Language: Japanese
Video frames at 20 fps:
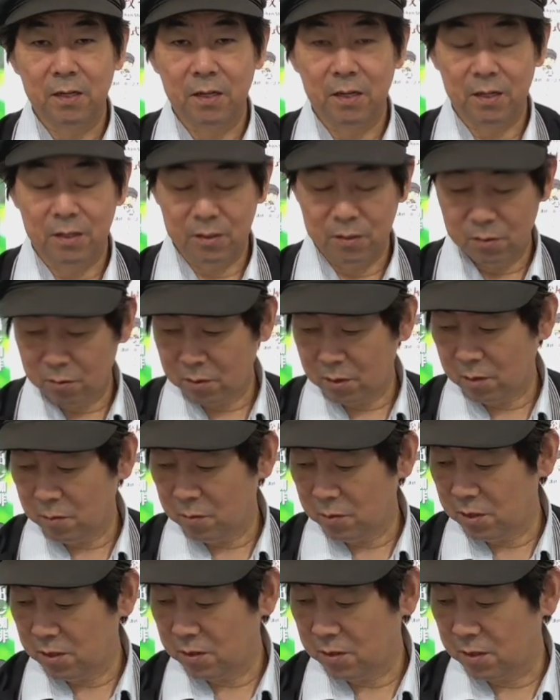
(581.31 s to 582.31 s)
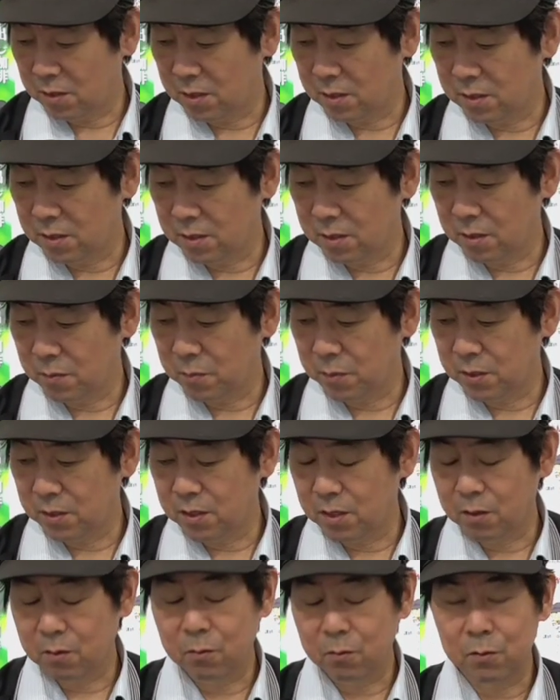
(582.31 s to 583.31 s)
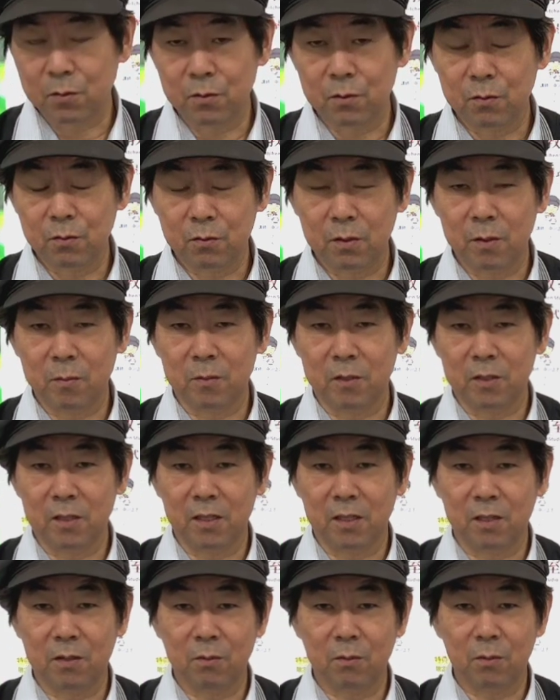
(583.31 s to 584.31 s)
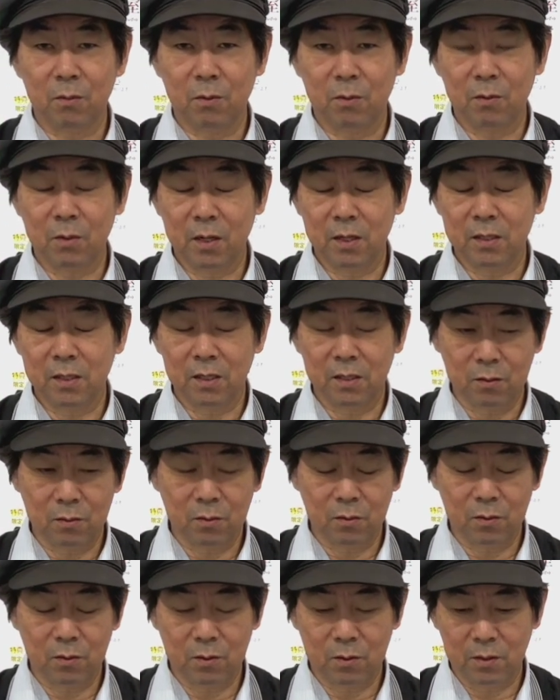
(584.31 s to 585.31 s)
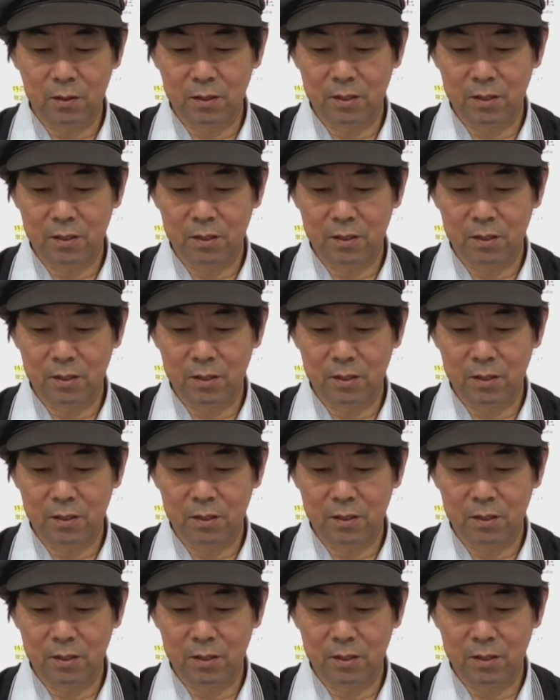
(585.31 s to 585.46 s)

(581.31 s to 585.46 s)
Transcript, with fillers: えー、そのためにはやっぱり250度ぐらいまで開けておかないと、